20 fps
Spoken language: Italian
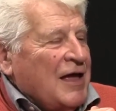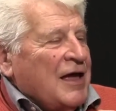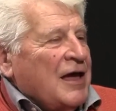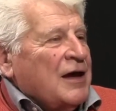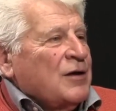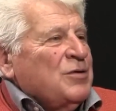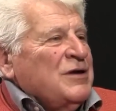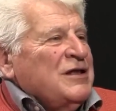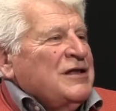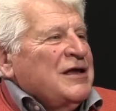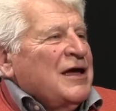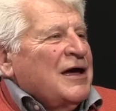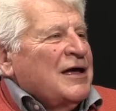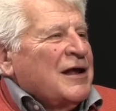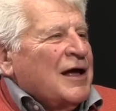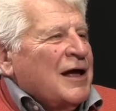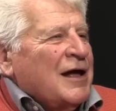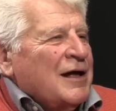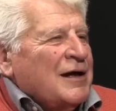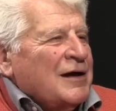E quindi
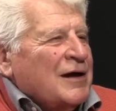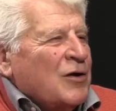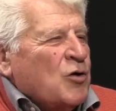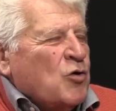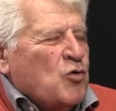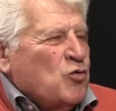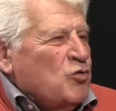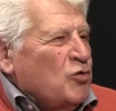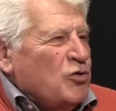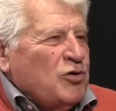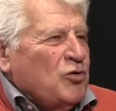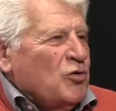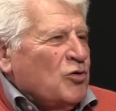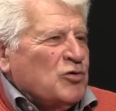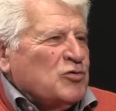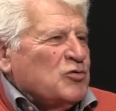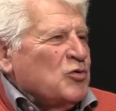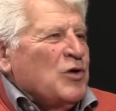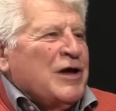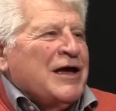era
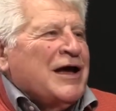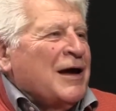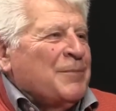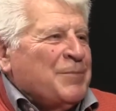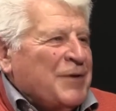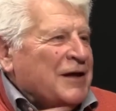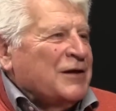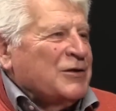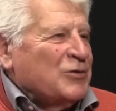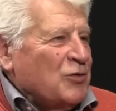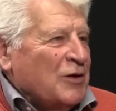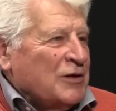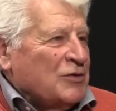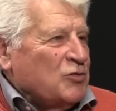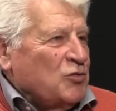curioso e aperto a